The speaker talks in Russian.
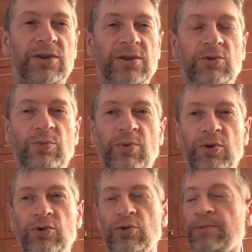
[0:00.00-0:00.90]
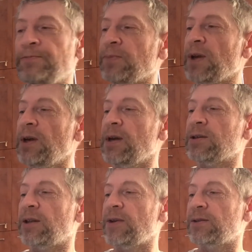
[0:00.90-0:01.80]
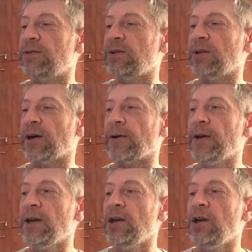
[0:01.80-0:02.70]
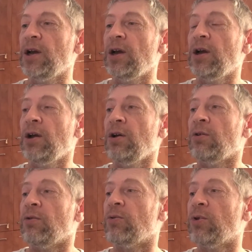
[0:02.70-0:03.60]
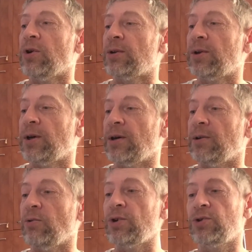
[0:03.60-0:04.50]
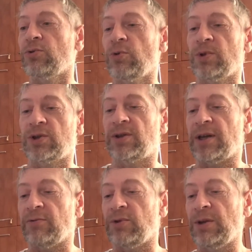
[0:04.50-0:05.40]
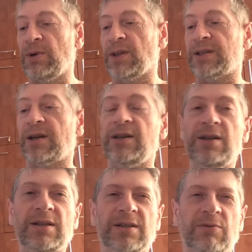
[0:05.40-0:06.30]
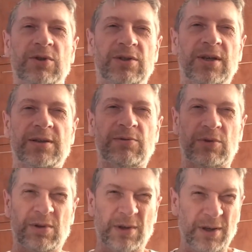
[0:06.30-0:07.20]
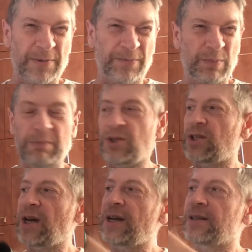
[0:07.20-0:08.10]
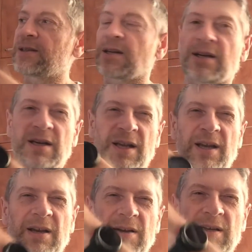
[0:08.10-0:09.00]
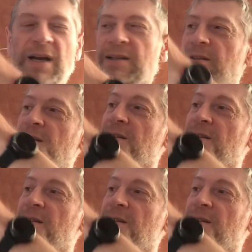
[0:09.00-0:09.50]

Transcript: через эту почту, соответственно, и так. Вот, э, очень удобно читать. Вот именно страница вот здесь вот э, помещается как, как,